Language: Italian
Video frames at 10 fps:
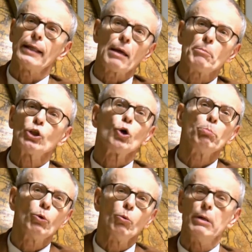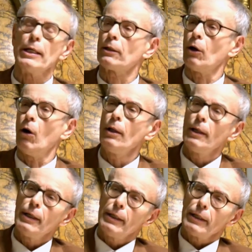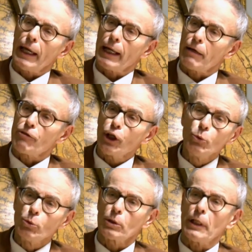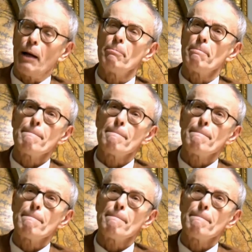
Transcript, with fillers: debito pubblico che era venuta